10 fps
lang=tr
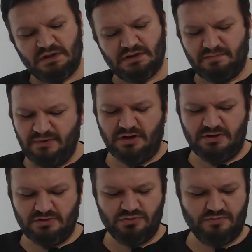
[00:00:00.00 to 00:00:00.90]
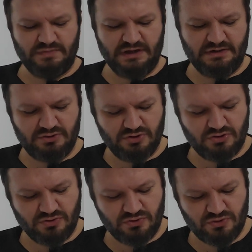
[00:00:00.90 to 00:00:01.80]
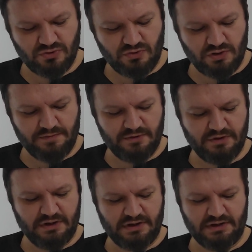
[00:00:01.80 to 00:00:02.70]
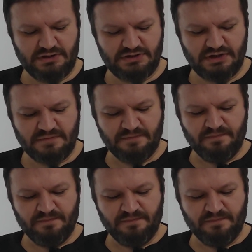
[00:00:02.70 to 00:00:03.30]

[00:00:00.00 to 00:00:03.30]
E, böyle durumlar söz konusu olabiliyor arkadaşlar.